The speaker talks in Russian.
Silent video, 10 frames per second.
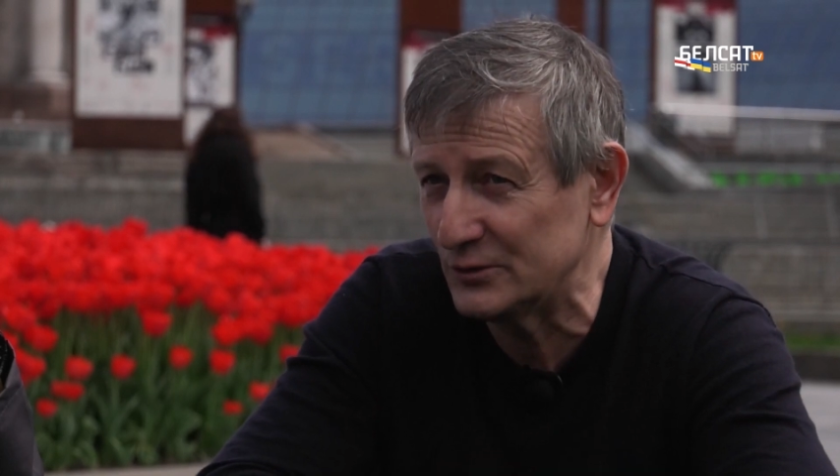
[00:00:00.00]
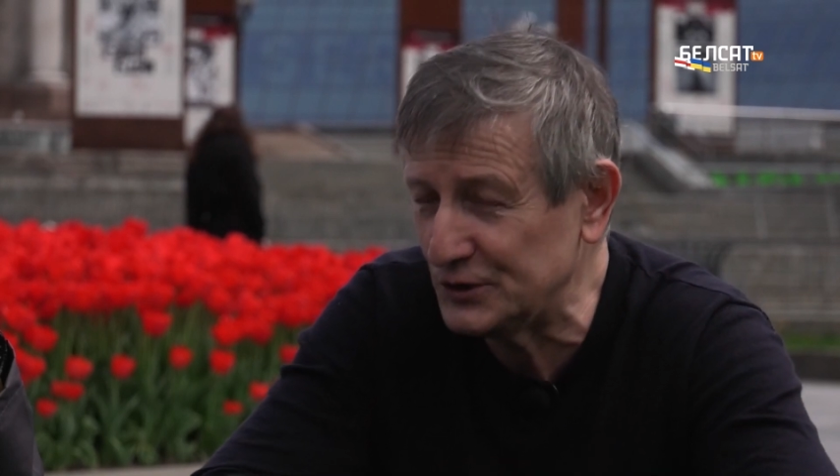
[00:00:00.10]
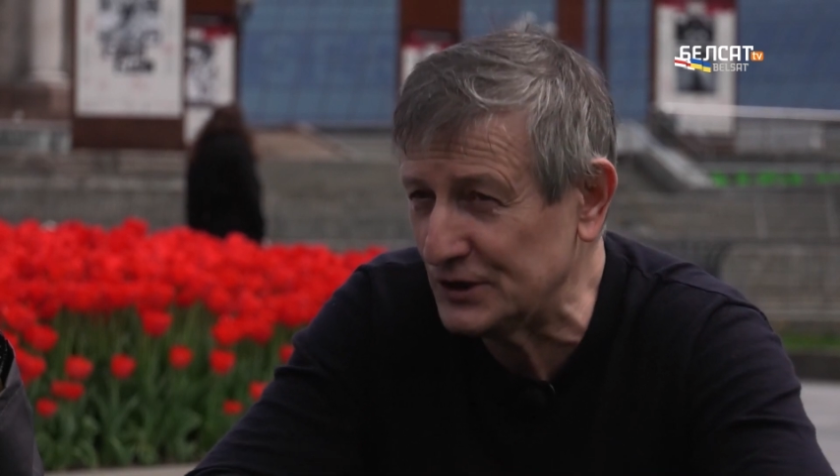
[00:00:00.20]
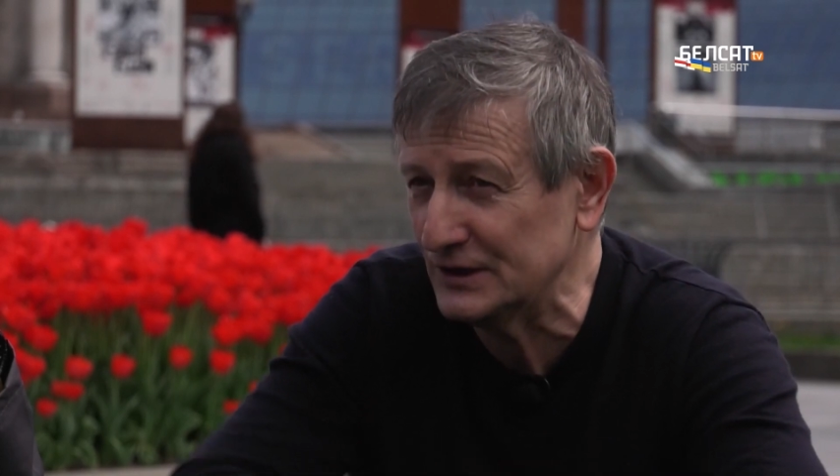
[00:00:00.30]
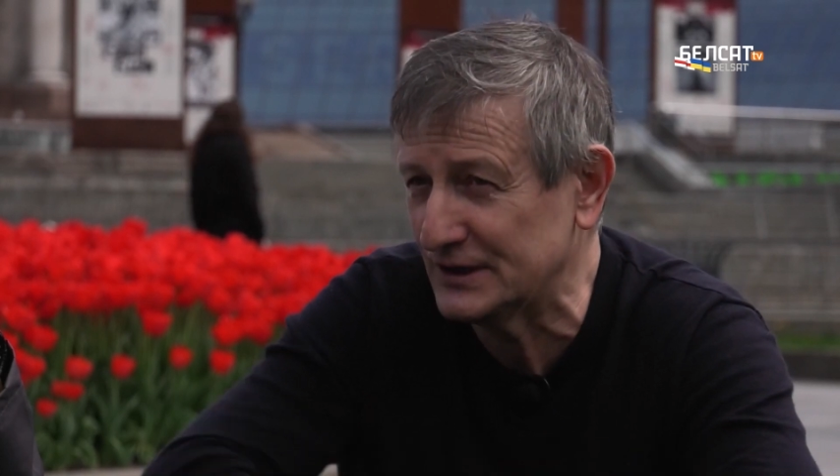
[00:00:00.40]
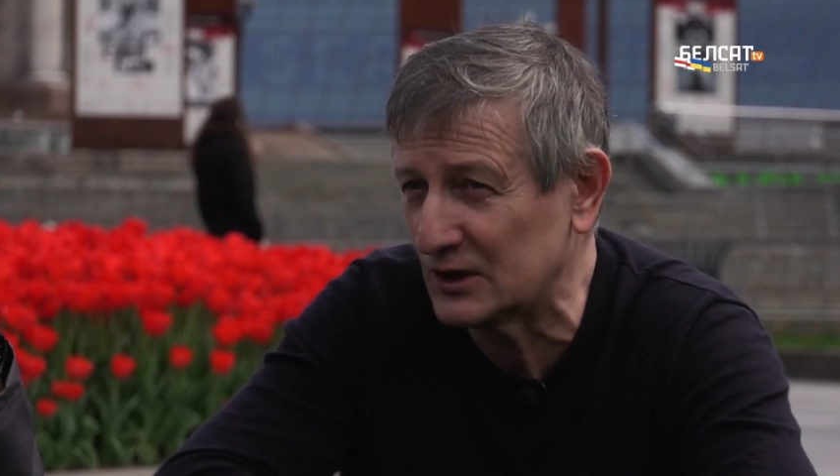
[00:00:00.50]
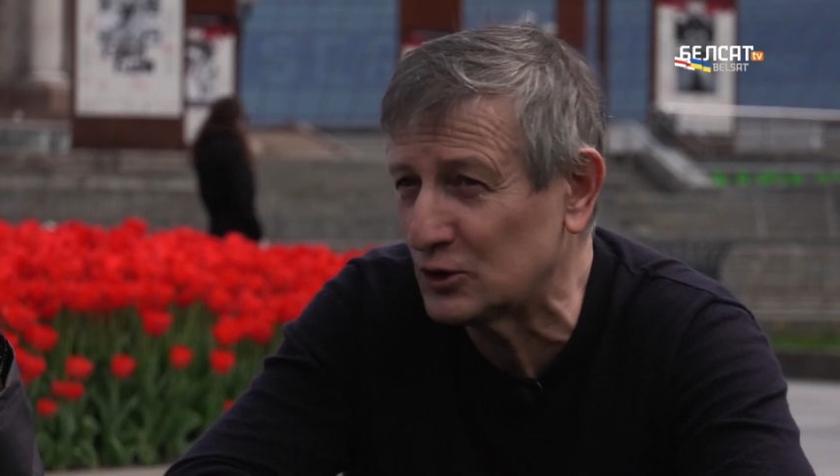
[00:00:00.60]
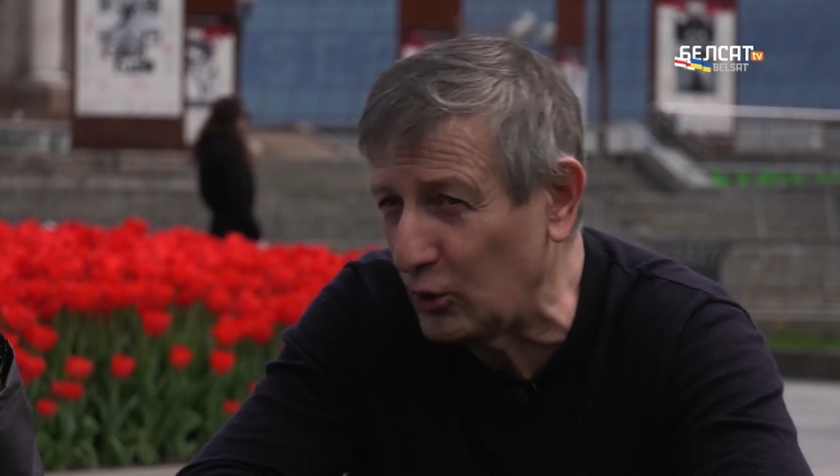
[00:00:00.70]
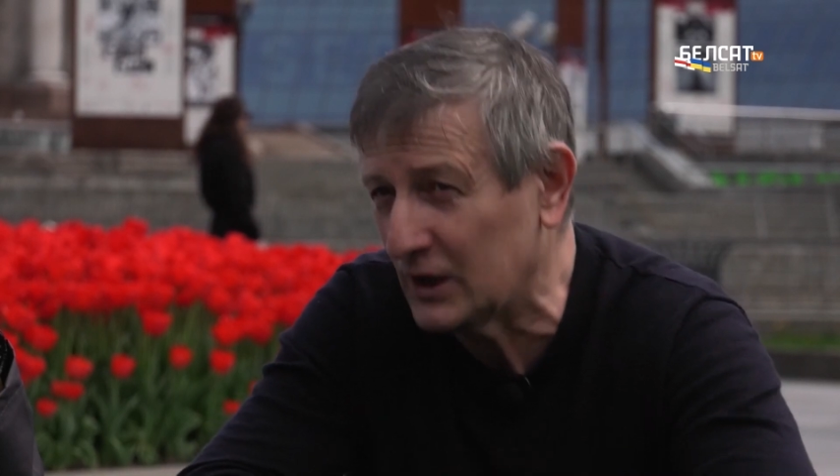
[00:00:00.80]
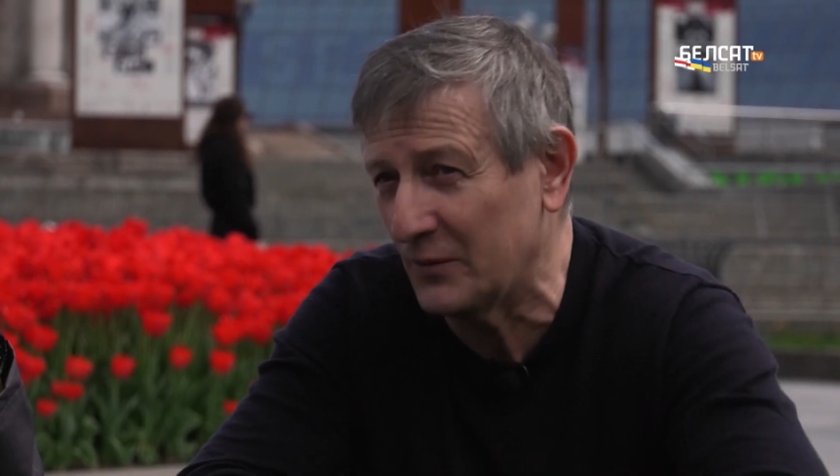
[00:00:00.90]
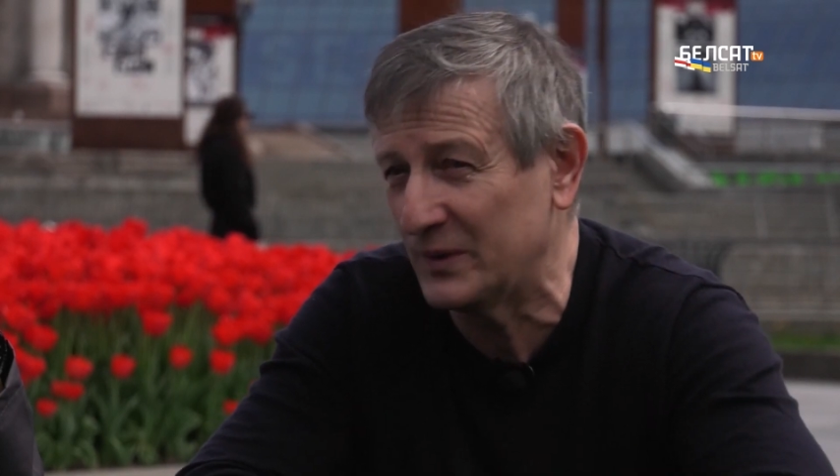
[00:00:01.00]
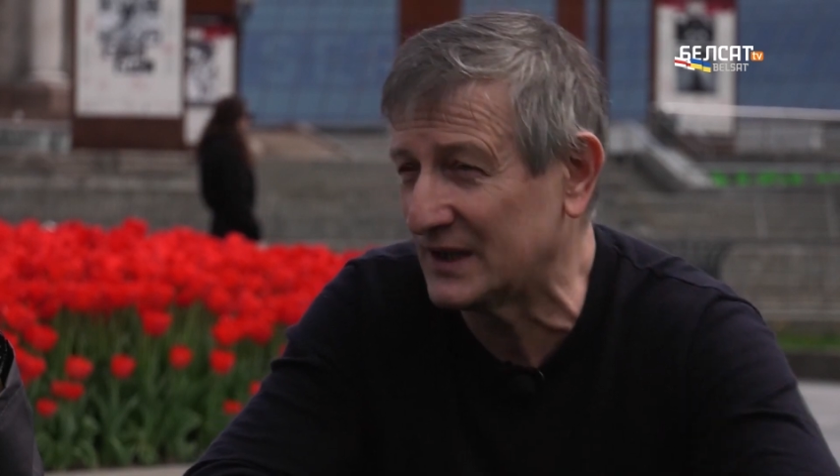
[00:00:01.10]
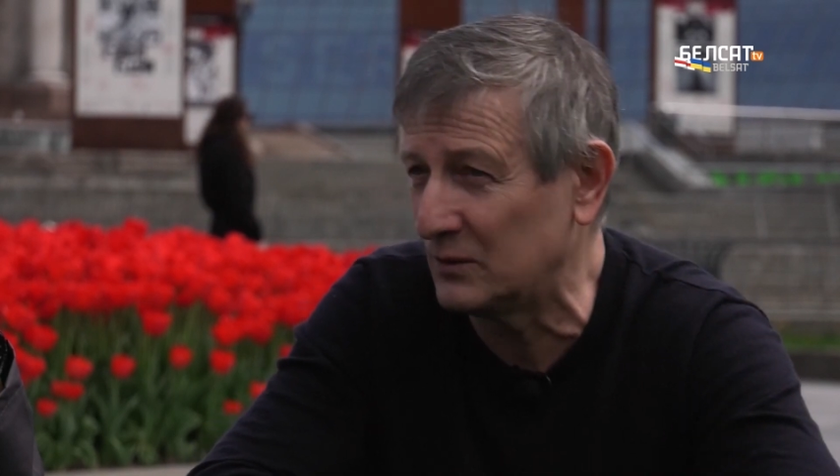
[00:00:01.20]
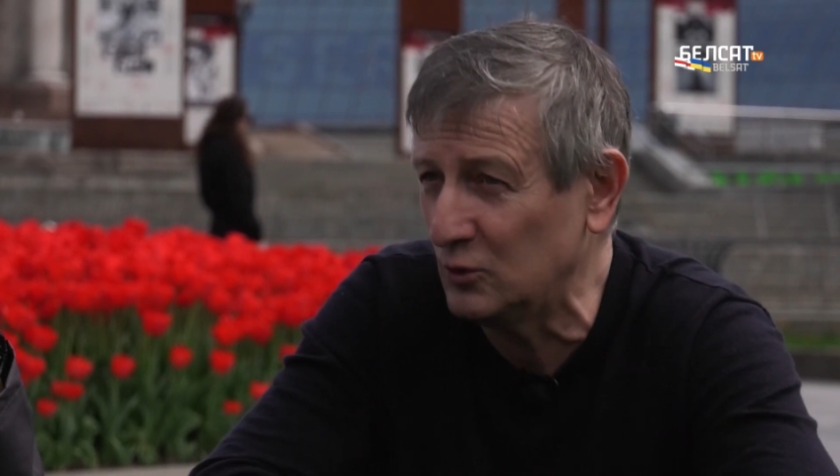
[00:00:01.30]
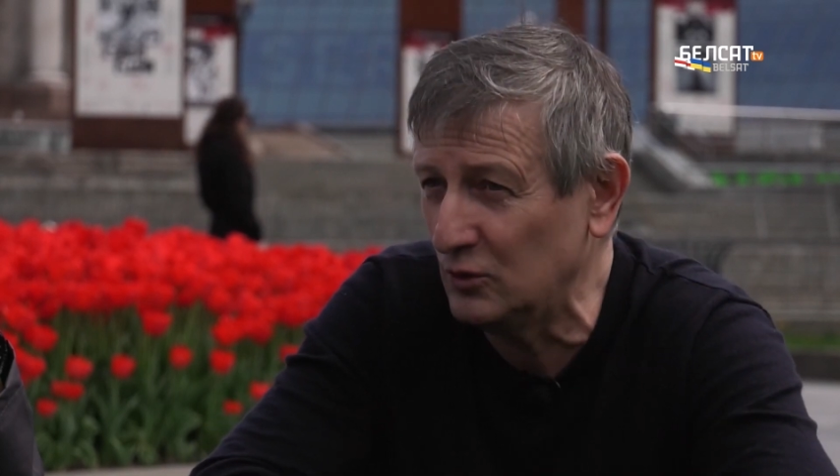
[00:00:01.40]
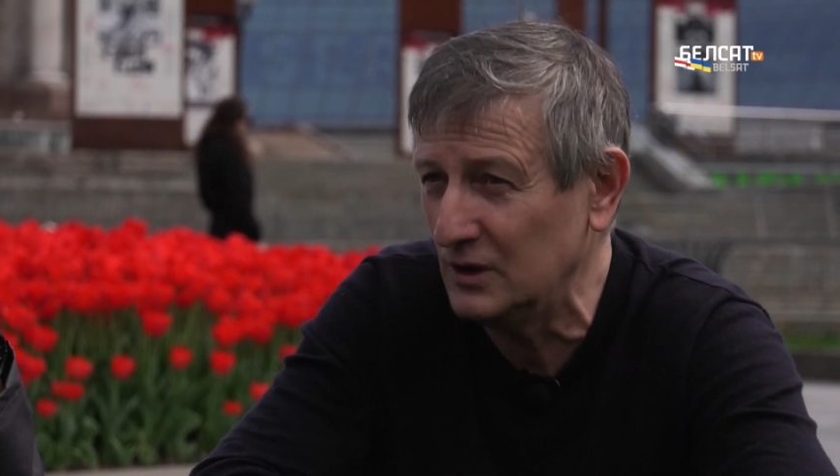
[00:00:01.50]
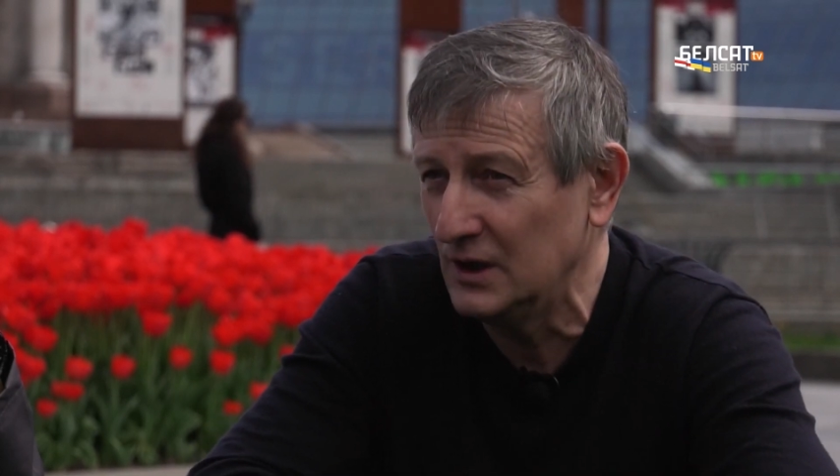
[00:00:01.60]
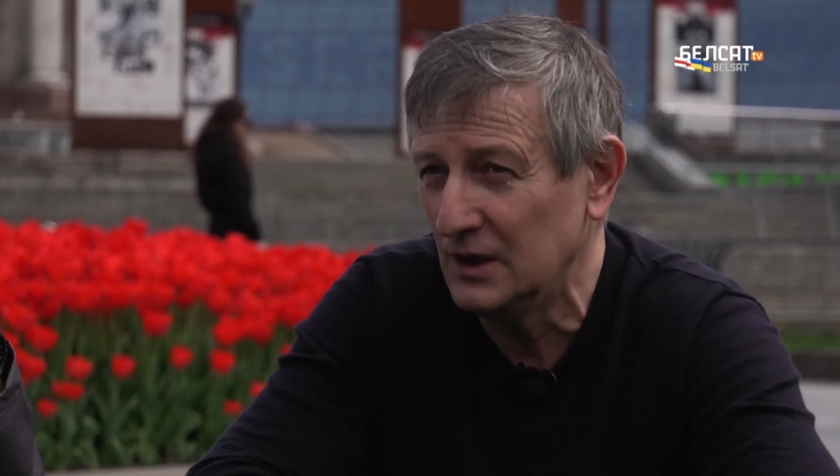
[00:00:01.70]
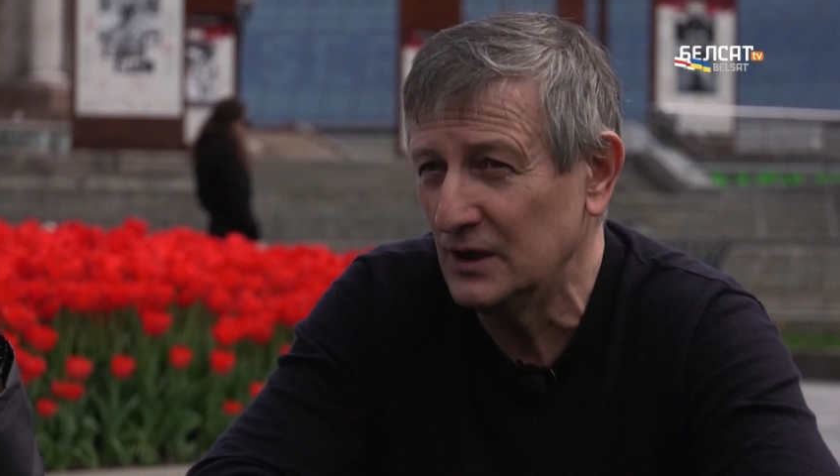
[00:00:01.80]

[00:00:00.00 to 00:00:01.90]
случился только потому,